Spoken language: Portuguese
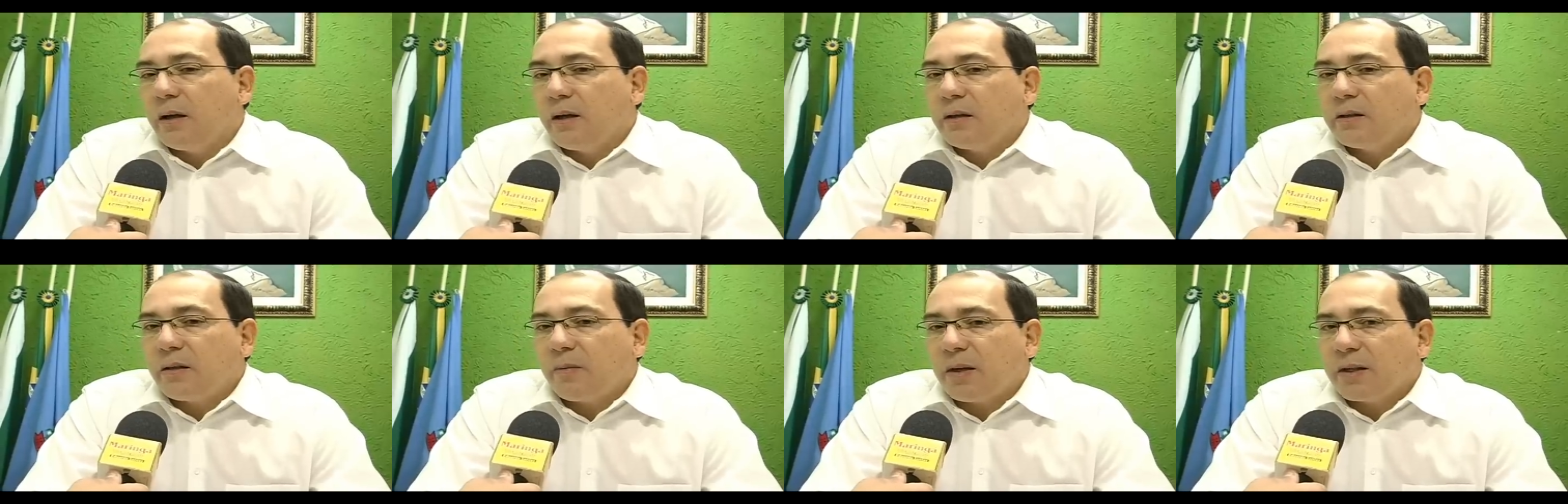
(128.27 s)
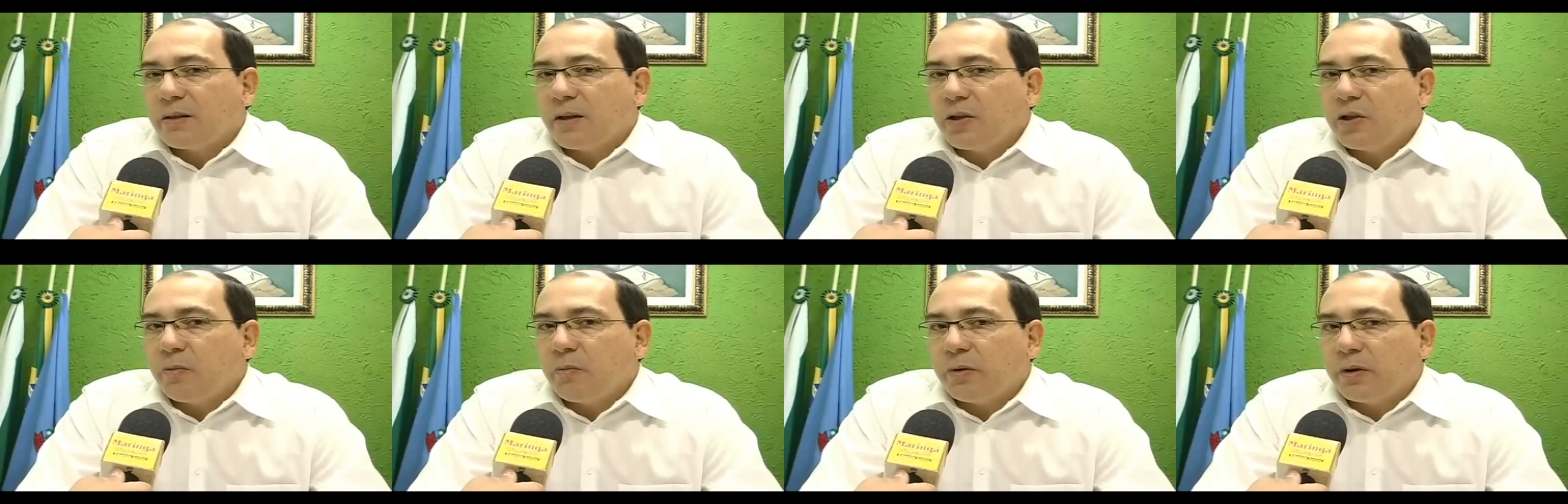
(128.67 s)
Isso é
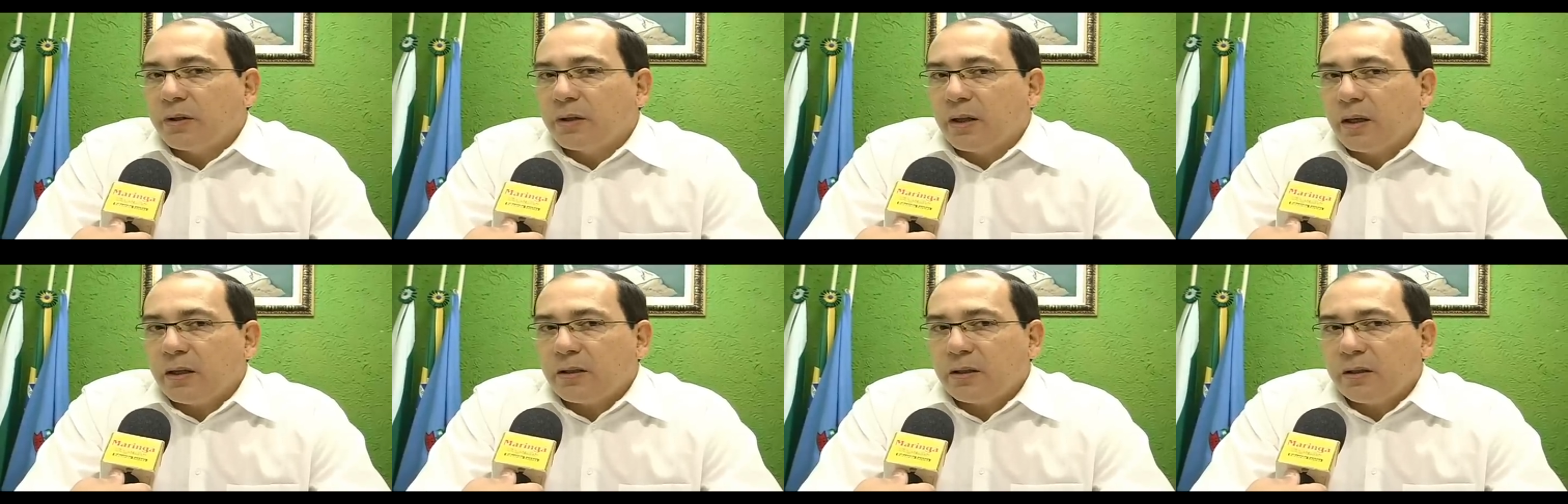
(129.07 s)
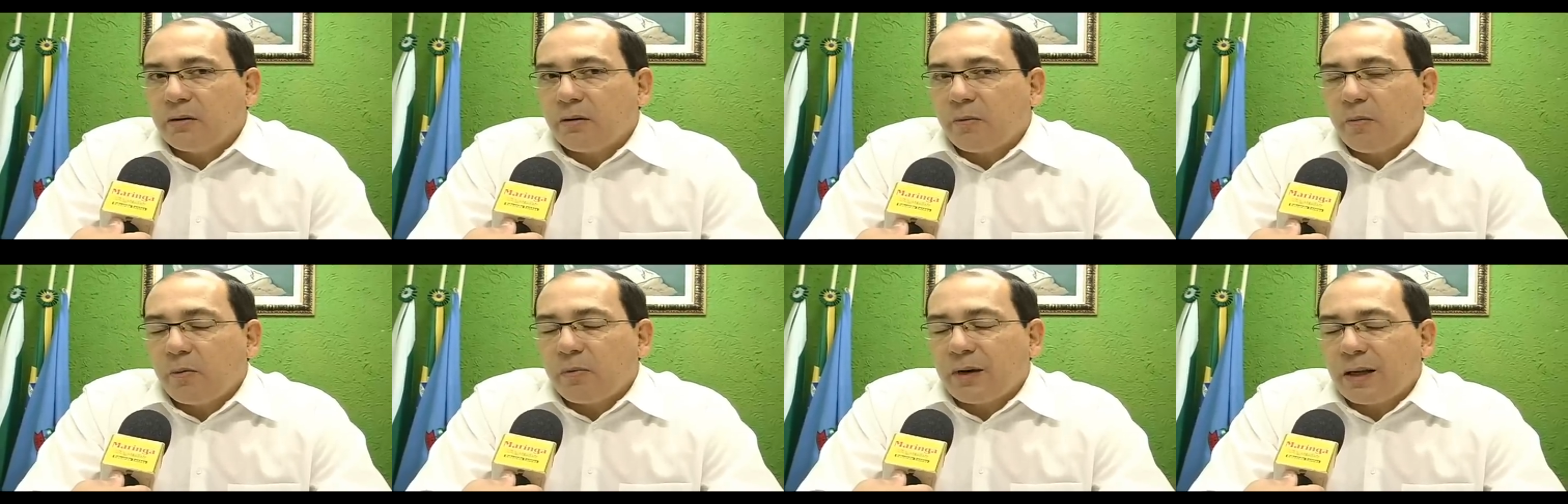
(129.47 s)
bastante importante,
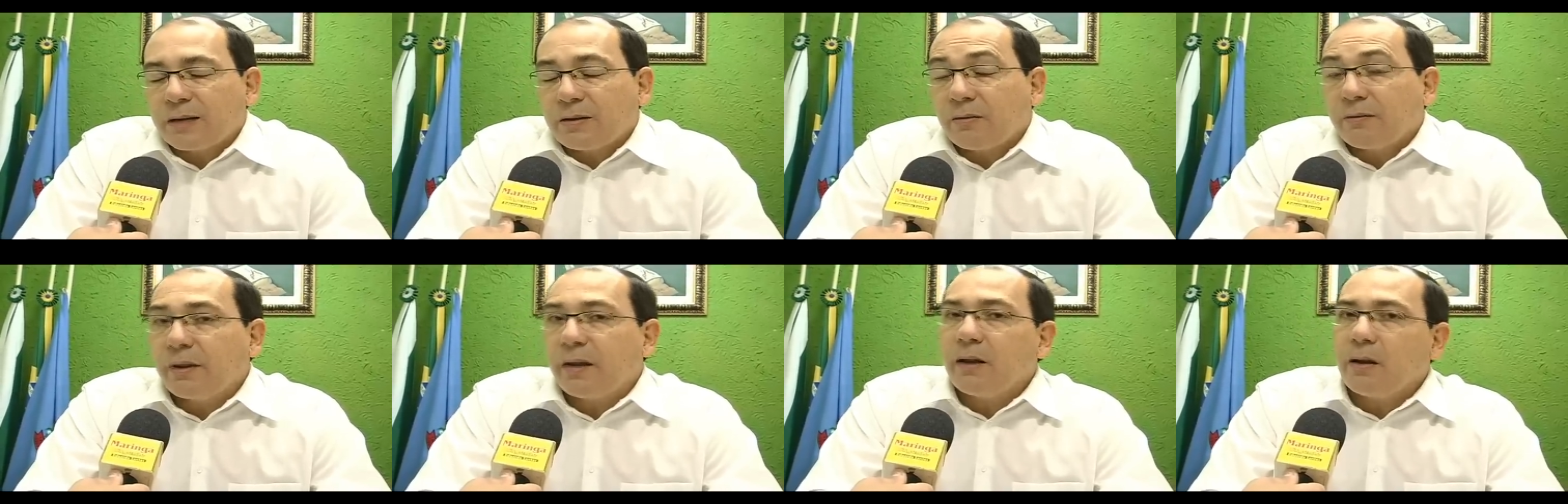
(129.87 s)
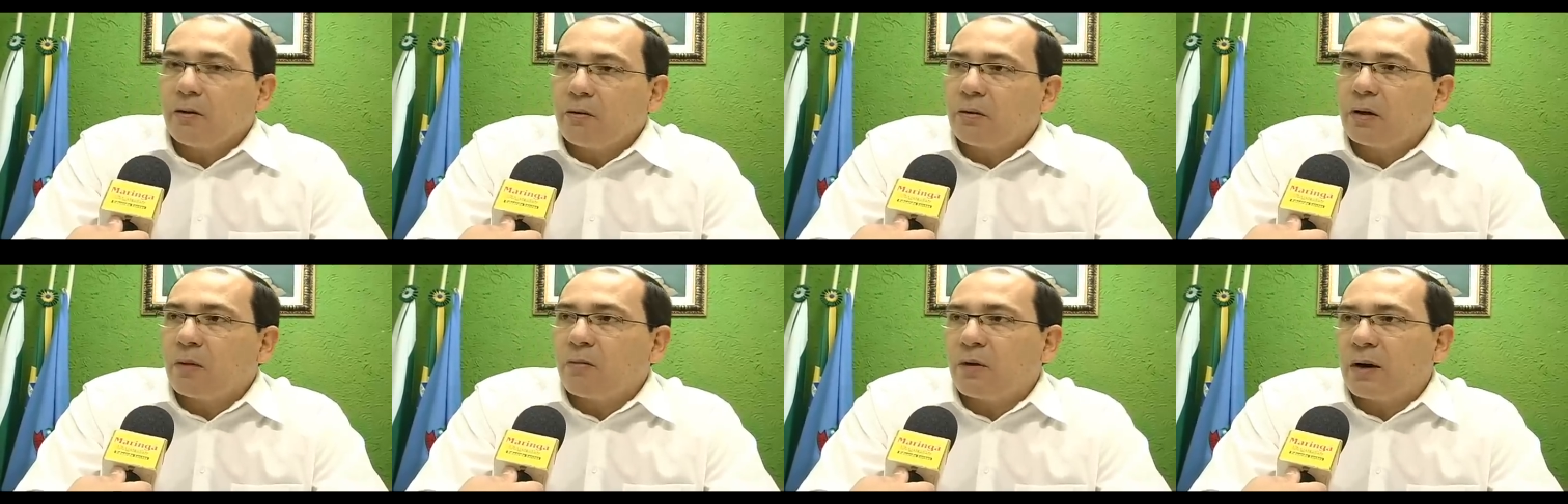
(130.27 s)
então a população tem
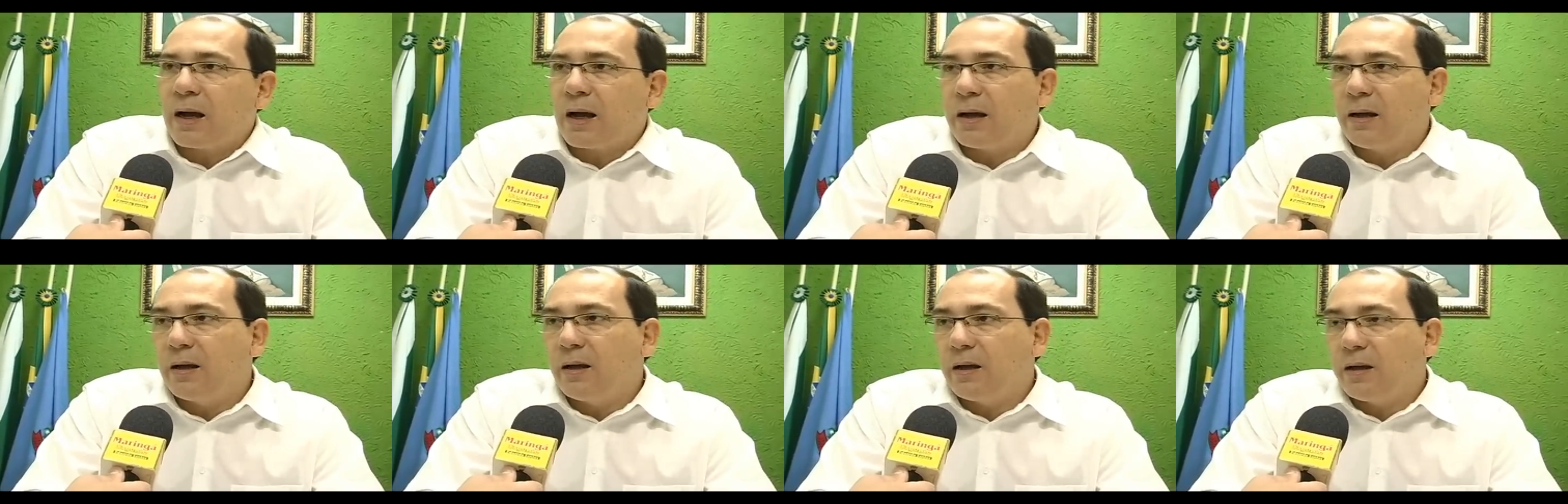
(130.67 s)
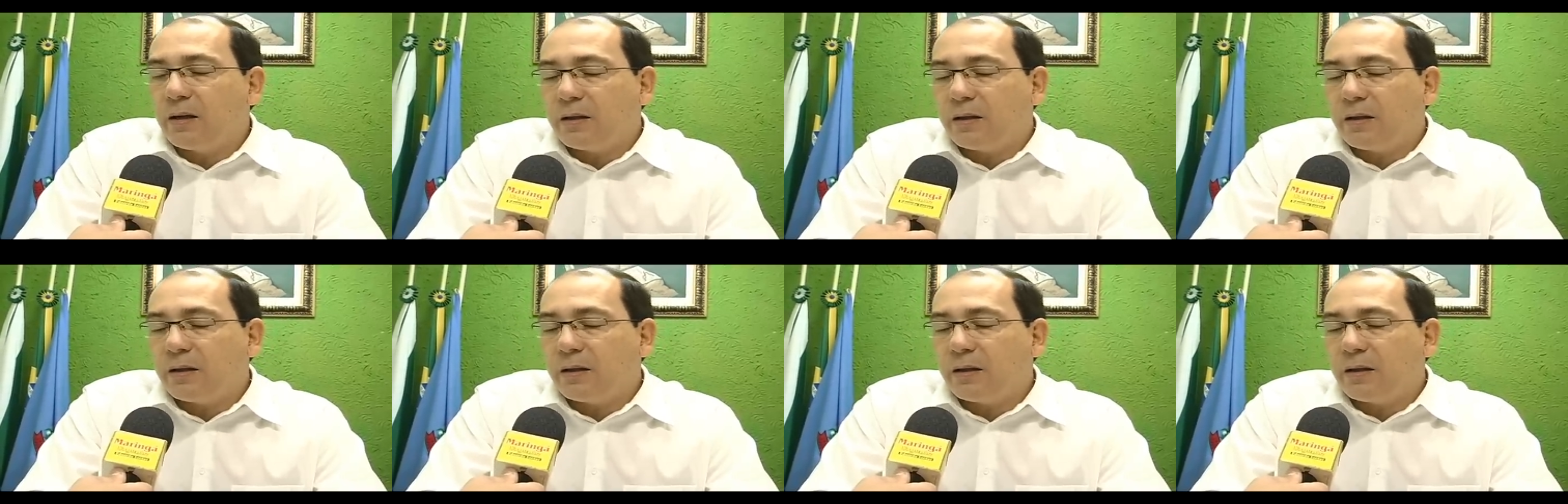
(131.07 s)
que colaborar.